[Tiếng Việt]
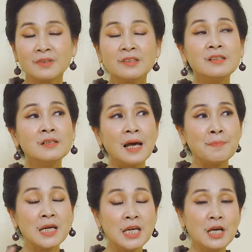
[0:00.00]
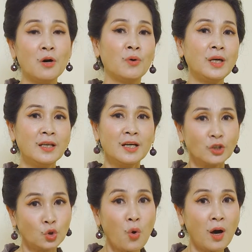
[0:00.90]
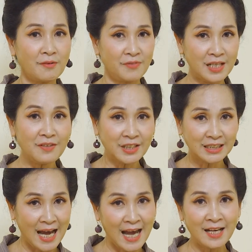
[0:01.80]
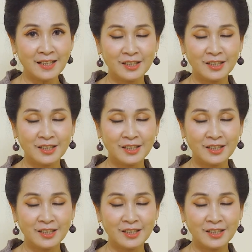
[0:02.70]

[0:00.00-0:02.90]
như là mình hiểu ấy thuốc phải đi với thang